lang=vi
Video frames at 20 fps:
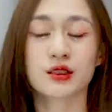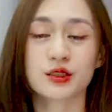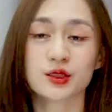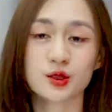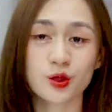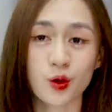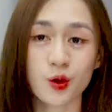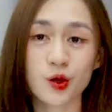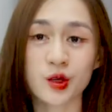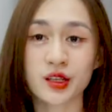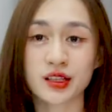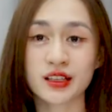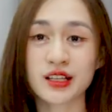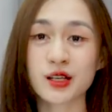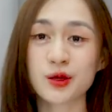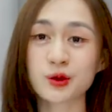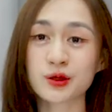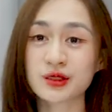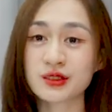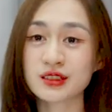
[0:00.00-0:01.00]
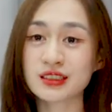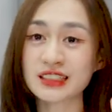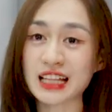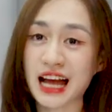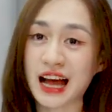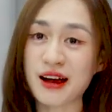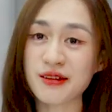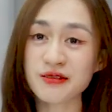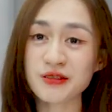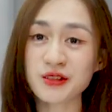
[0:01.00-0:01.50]
rồi điều thứ
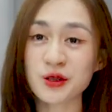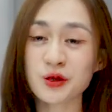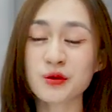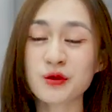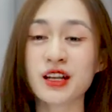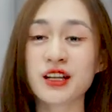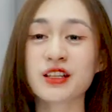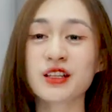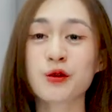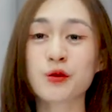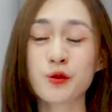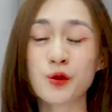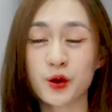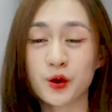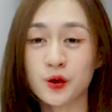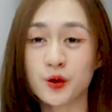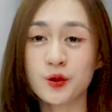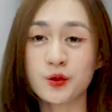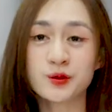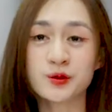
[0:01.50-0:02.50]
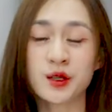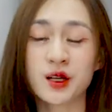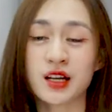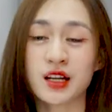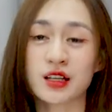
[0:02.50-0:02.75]
8 và cũng là điều cuối cùng